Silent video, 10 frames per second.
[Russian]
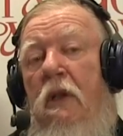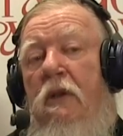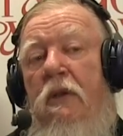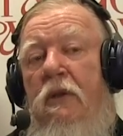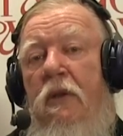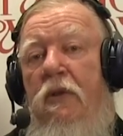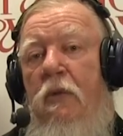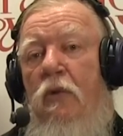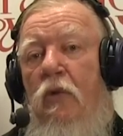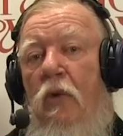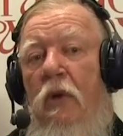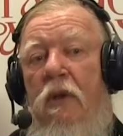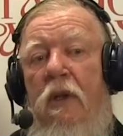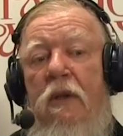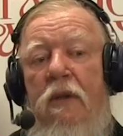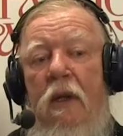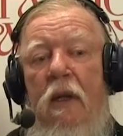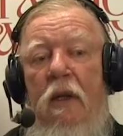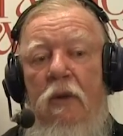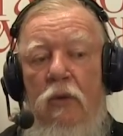Это совсем другое. Это есть,
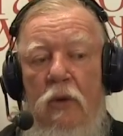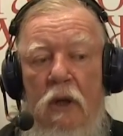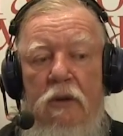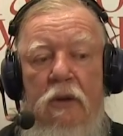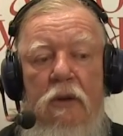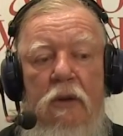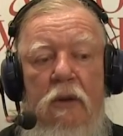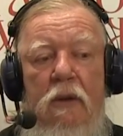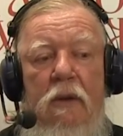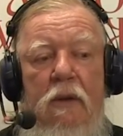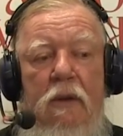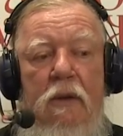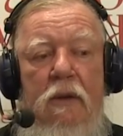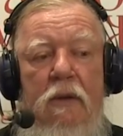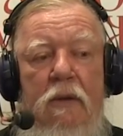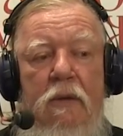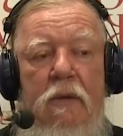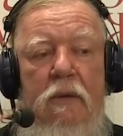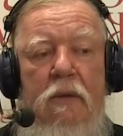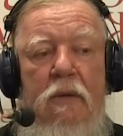ну, как-то
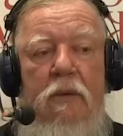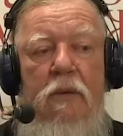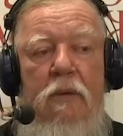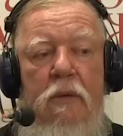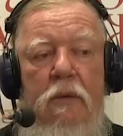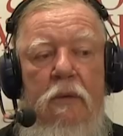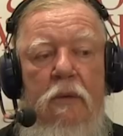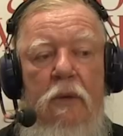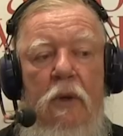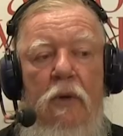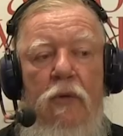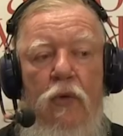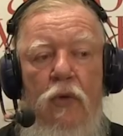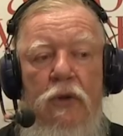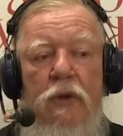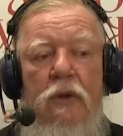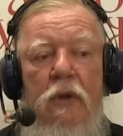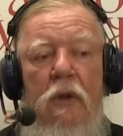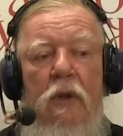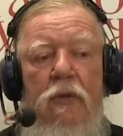э, входит
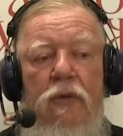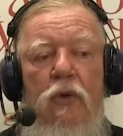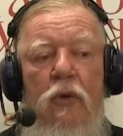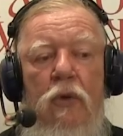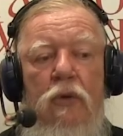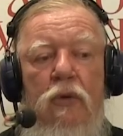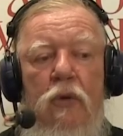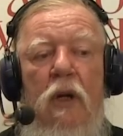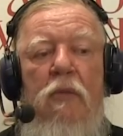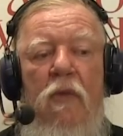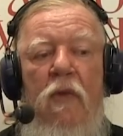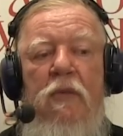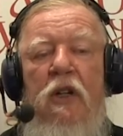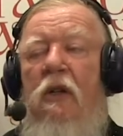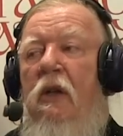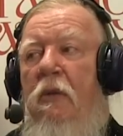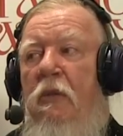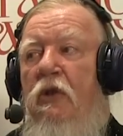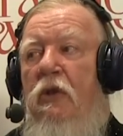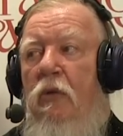в то, ну, как мы вообще
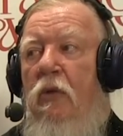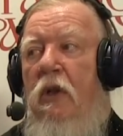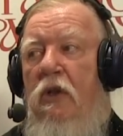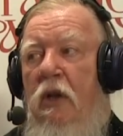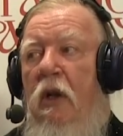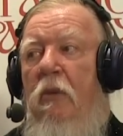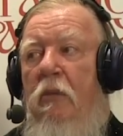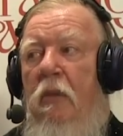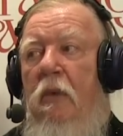кладбище украшаем